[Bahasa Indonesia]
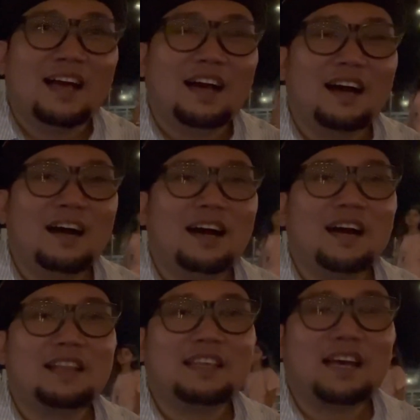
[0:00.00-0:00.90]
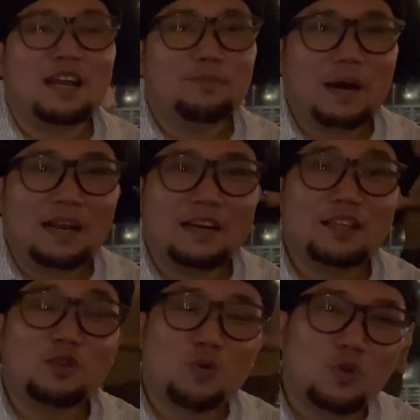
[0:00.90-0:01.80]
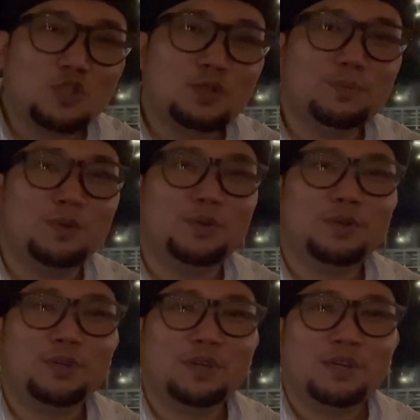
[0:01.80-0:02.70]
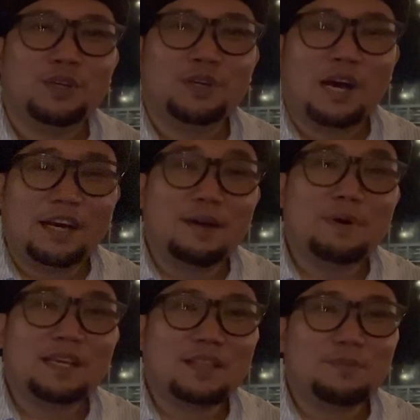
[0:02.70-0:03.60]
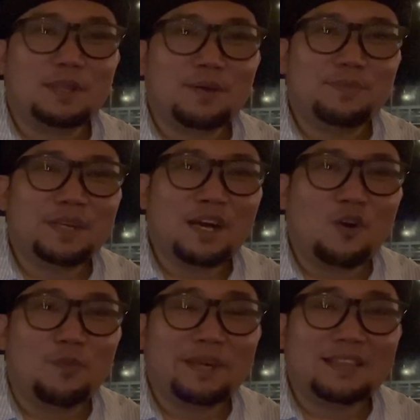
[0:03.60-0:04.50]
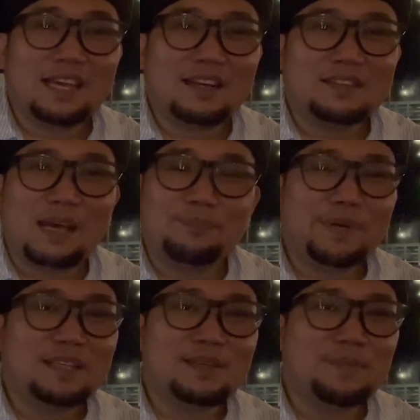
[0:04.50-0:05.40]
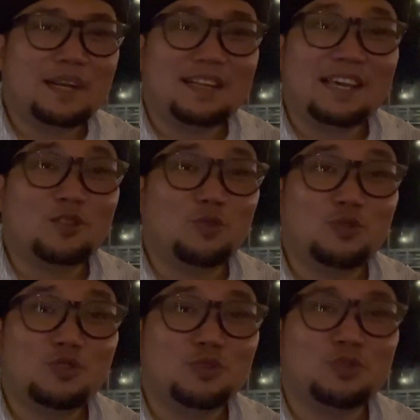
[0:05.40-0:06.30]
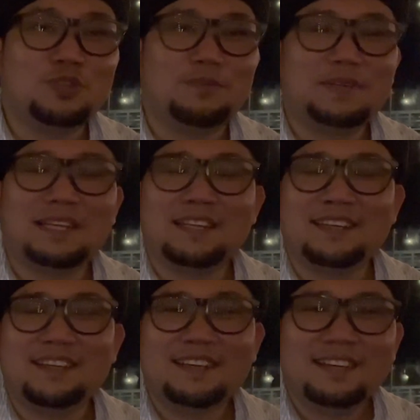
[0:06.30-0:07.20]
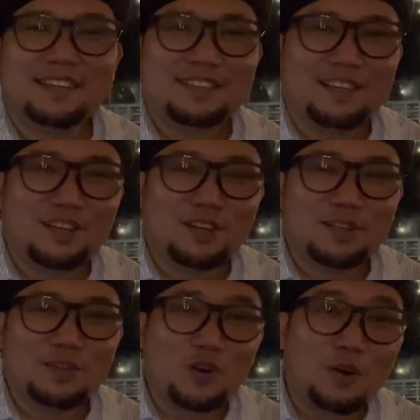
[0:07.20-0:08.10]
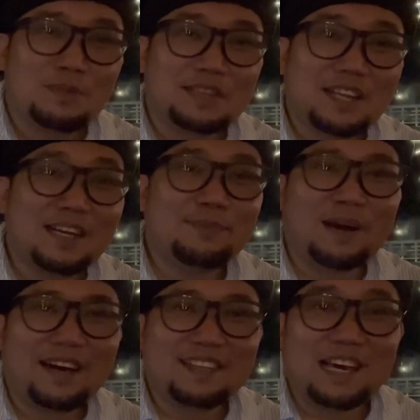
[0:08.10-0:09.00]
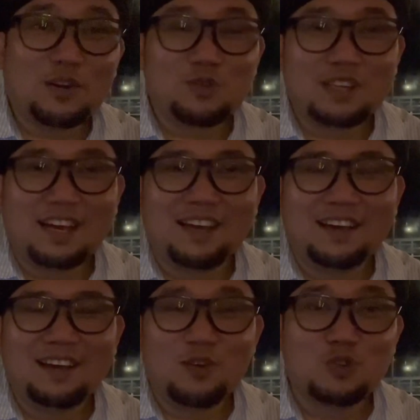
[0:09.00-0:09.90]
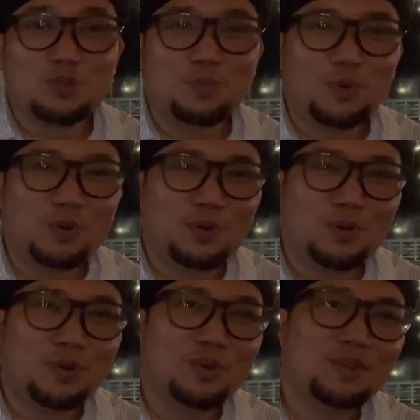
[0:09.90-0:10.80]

eh, ketika Lebaran itu post semua. Ada banyak teman-teman yang komentar, tapi sebenarnya itu lucu sebenarnya. Jadi kok Menteri pakai sarungnya Cosmo